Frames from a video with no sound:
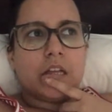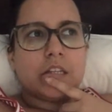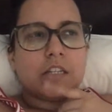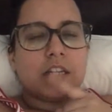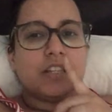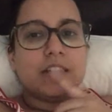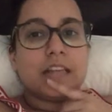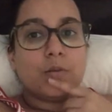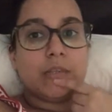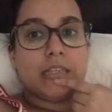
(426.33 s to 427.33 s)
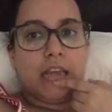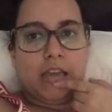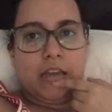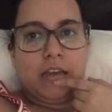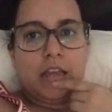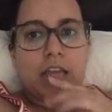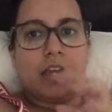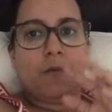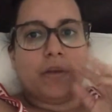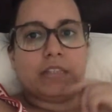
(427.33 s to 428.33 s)
Acho que tinha salsinha
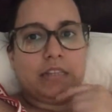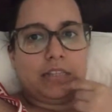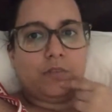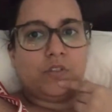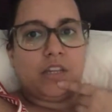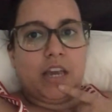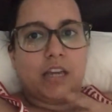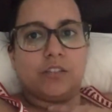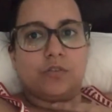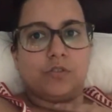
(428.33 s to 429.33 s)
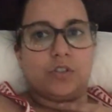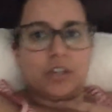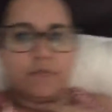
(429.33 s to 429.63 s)
e uma seleção de queijos.